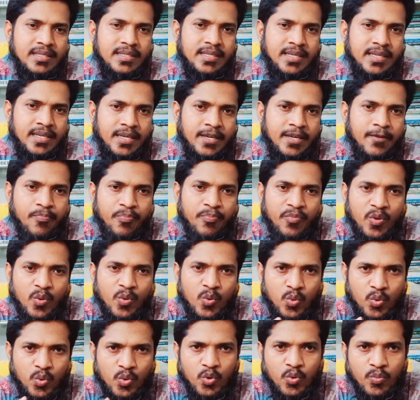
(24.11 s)
যে
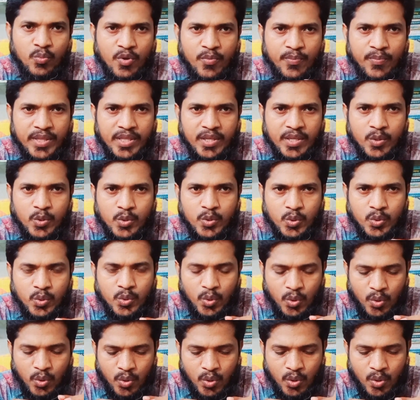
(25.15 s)
কোন হোমিওপ্যাথিক
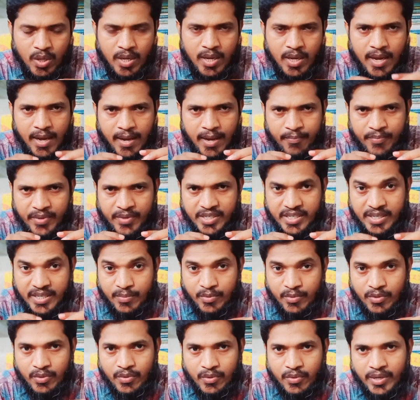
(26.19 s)
ওষুধগুলো আপনি
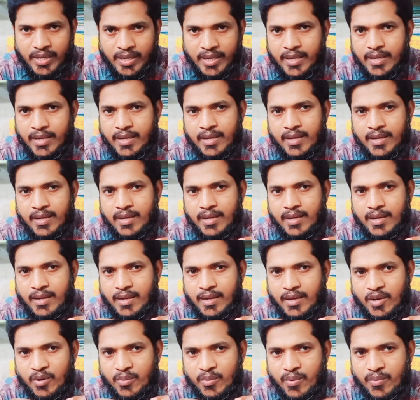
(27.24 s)
সেবন করে
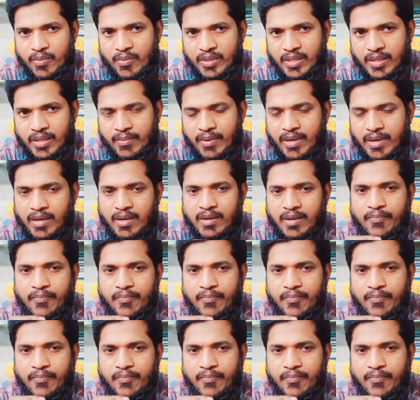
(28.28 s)
গর্ভবতী বা